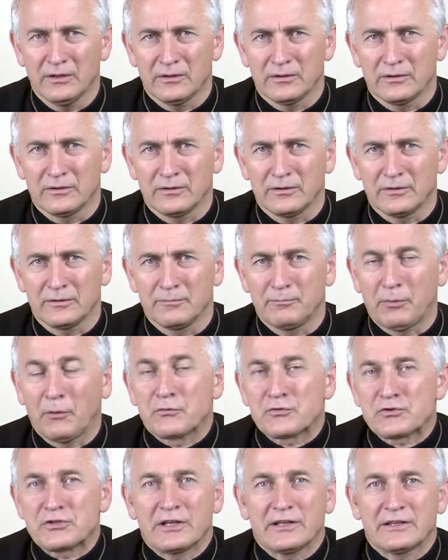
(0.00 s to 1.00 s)
y,
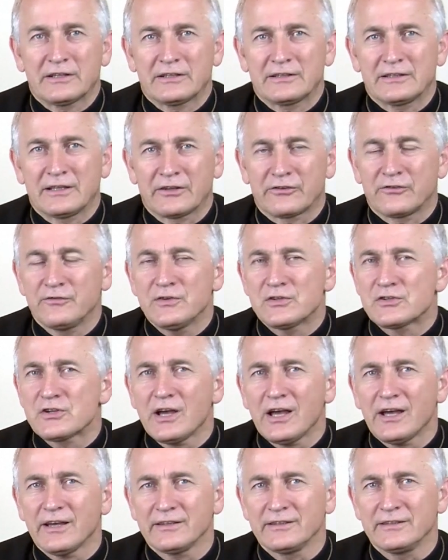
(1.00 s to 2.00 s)
powszechna,
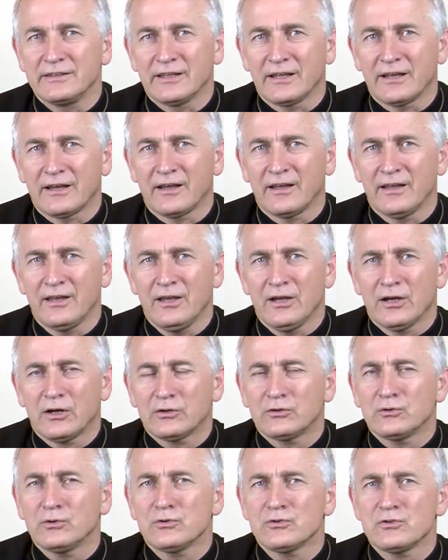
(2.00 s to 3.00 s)
zwyczajna.
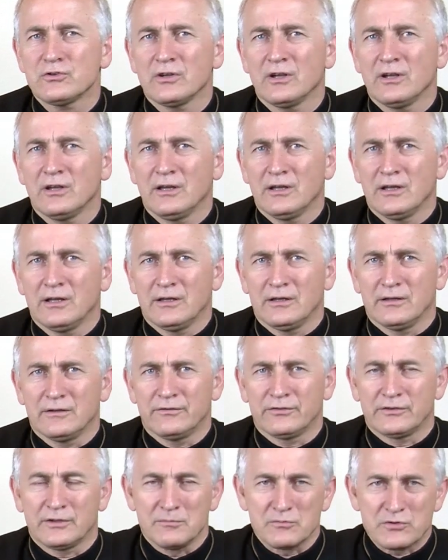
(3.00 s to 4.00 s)
Ktoś
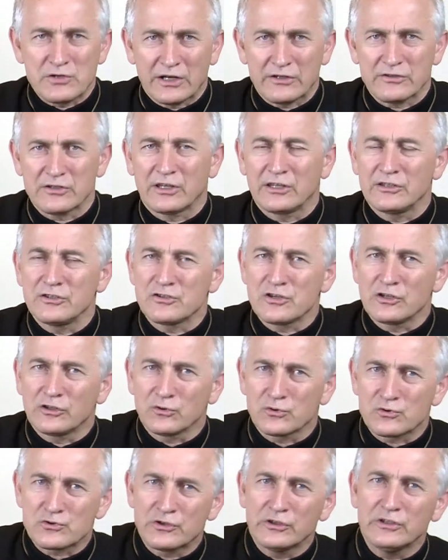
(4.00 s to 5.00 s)
w tym czasie, kiedy się
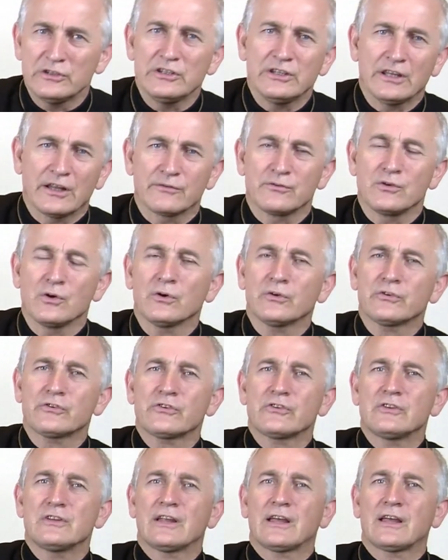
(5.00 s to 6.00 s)
to czyni, na
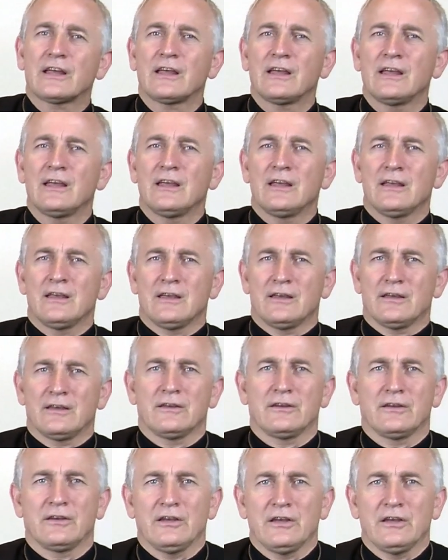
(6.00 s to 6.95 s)
wiosnę, y,